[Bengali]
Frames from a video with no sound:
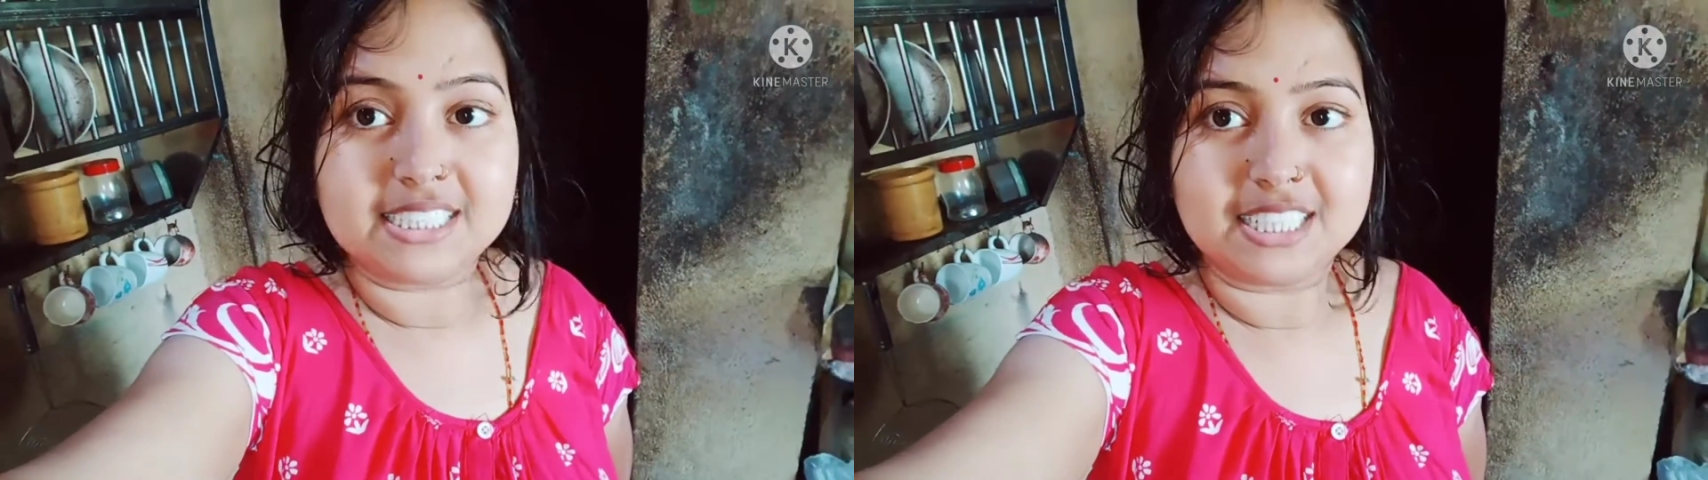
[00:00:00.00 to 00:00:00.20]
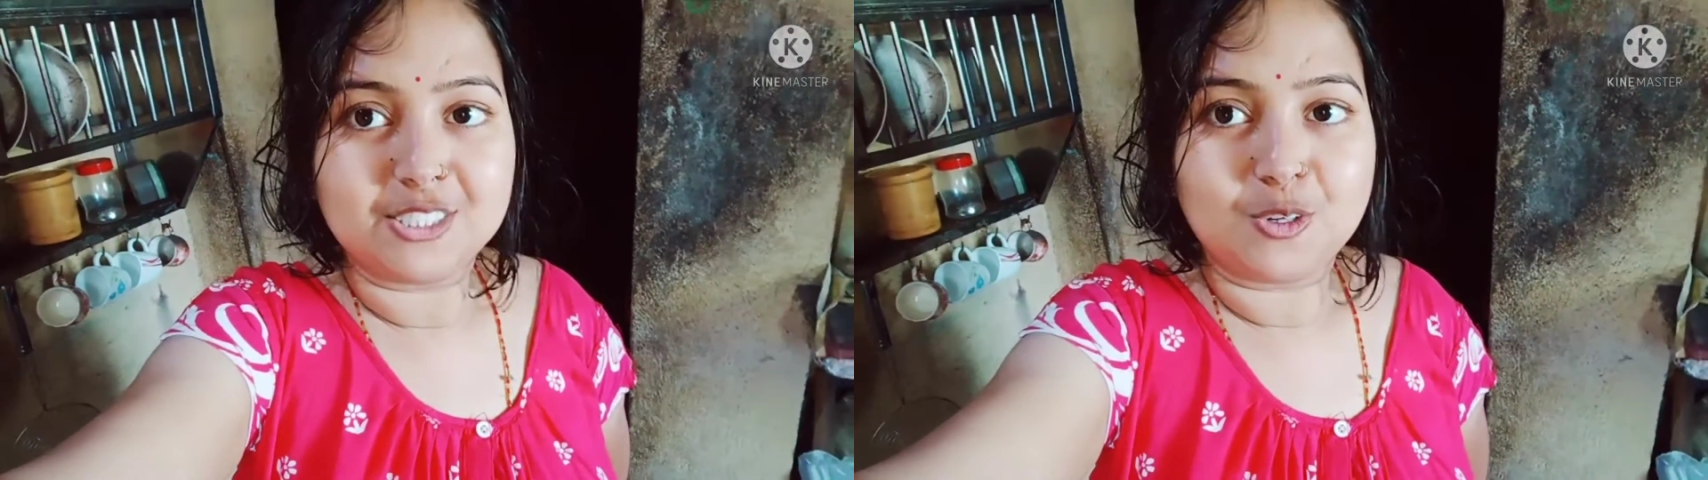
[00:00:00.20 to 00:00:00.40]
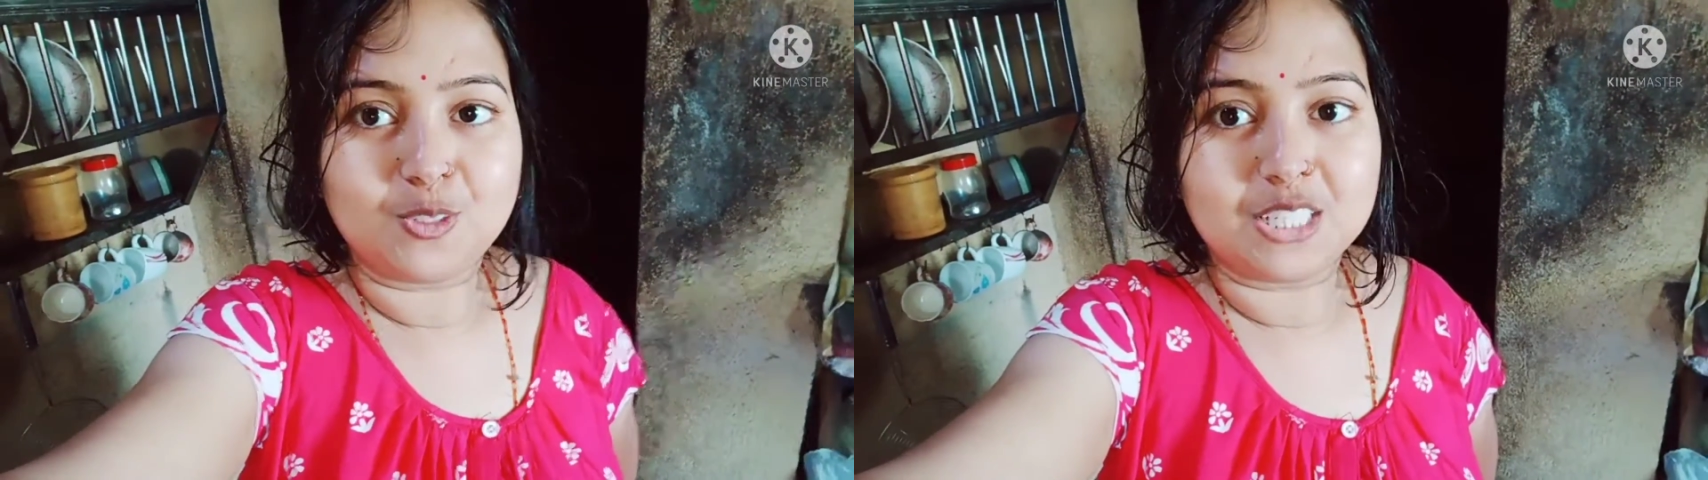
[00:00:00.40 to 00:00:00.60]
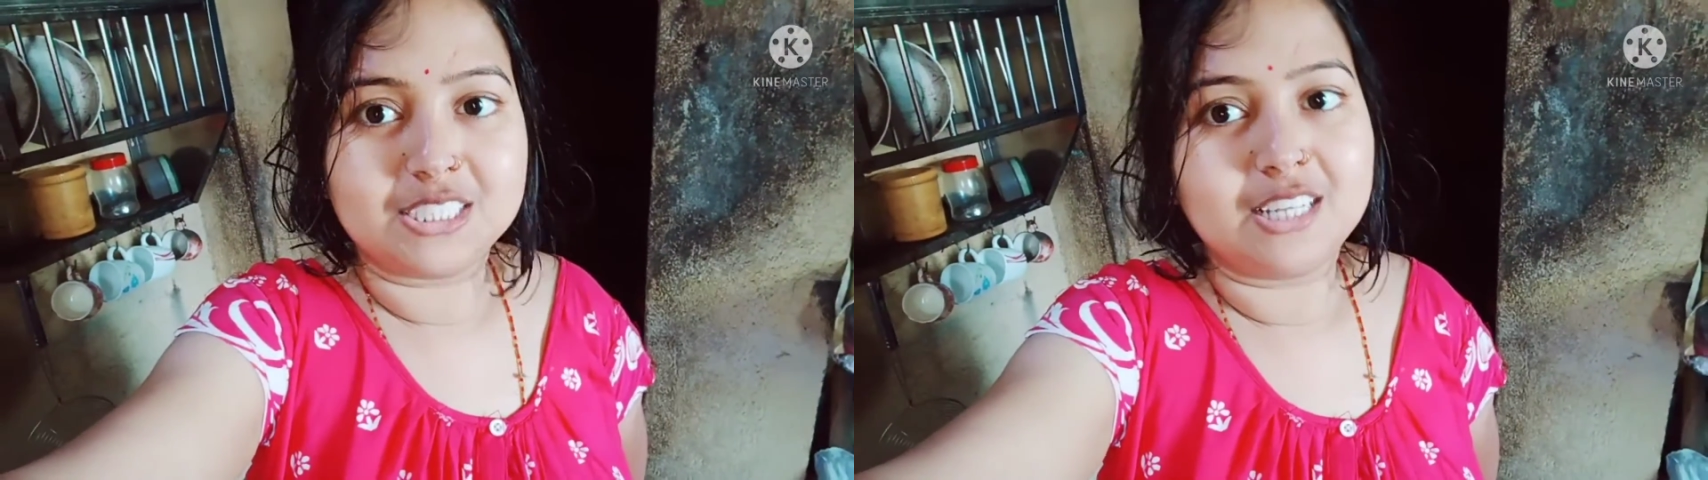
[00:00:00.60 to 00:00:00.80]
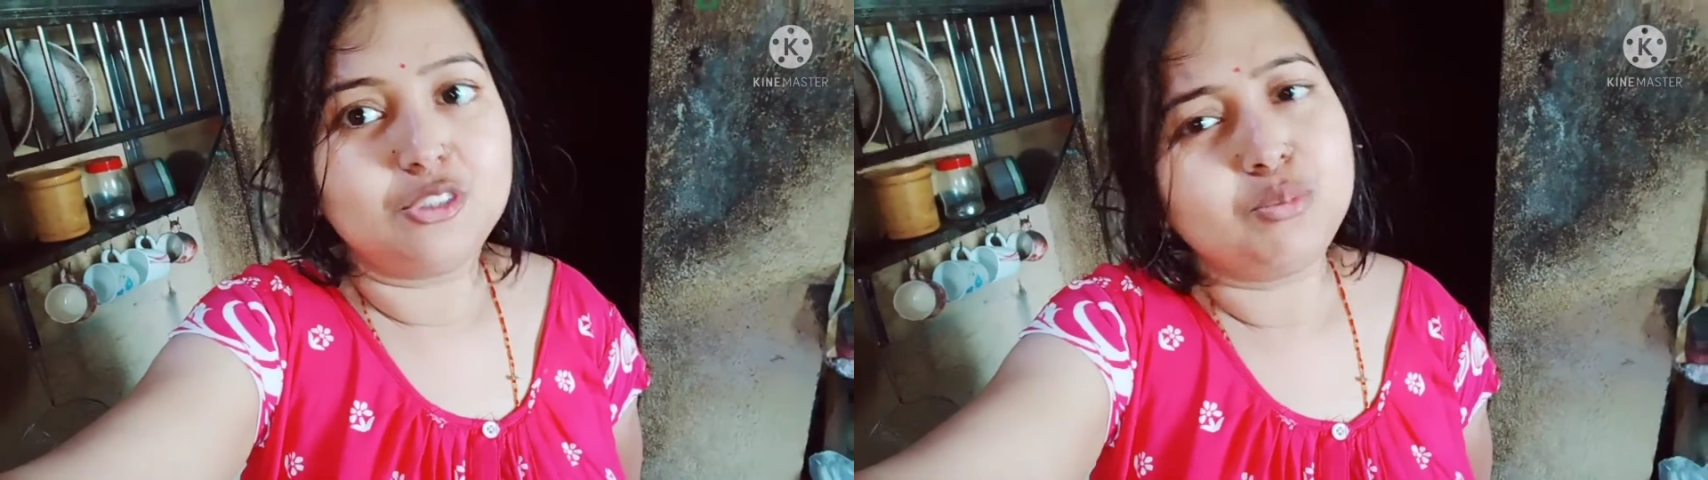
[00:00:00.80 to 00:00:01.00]
জিজ্ঞাস করতে
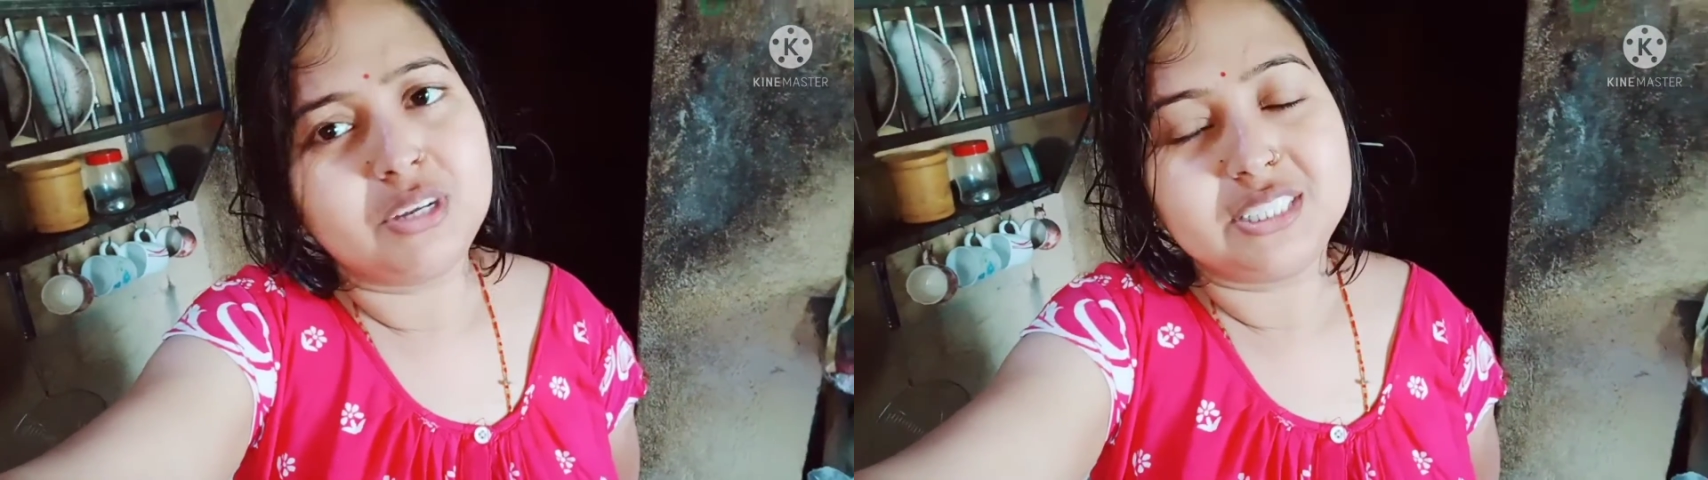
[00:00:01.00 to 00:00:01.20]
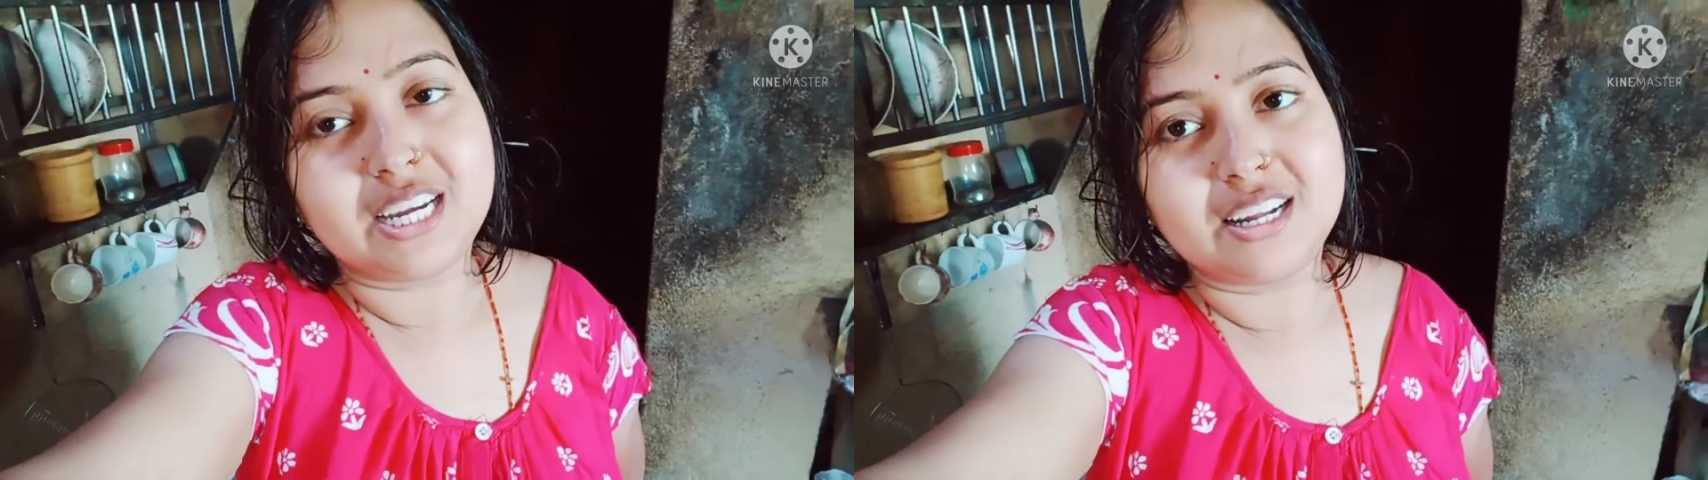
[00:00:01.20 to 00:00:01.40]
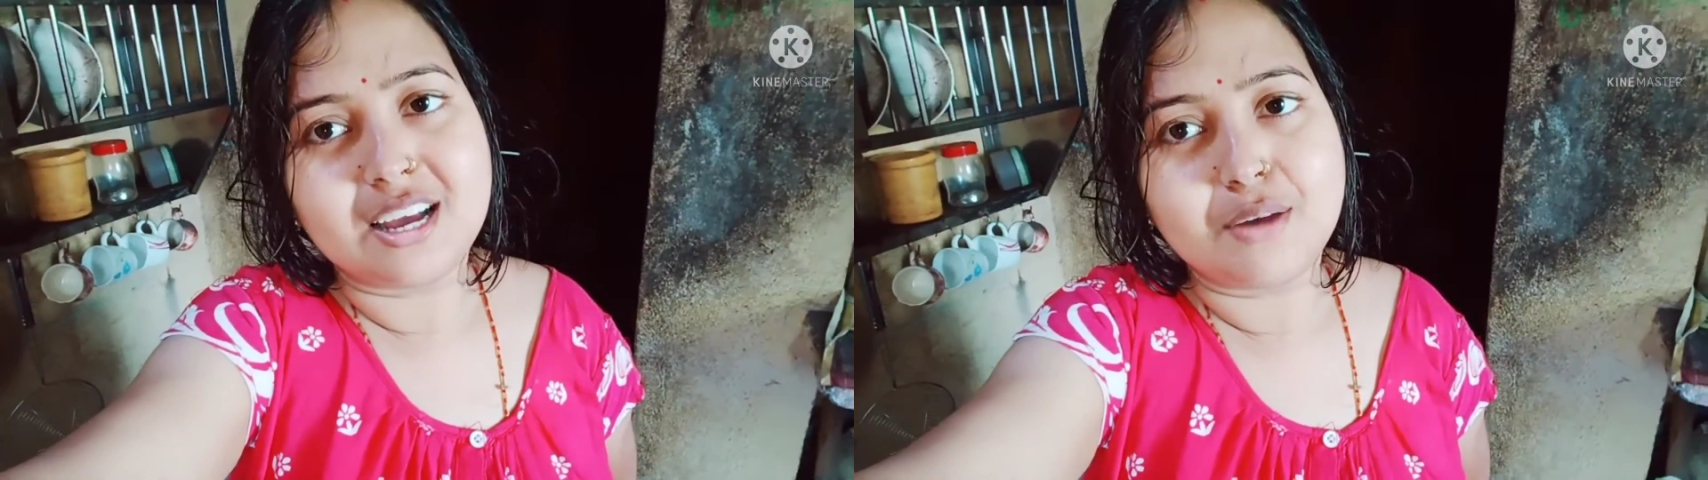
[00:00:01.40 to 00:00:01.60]
চাই তোমরা যারা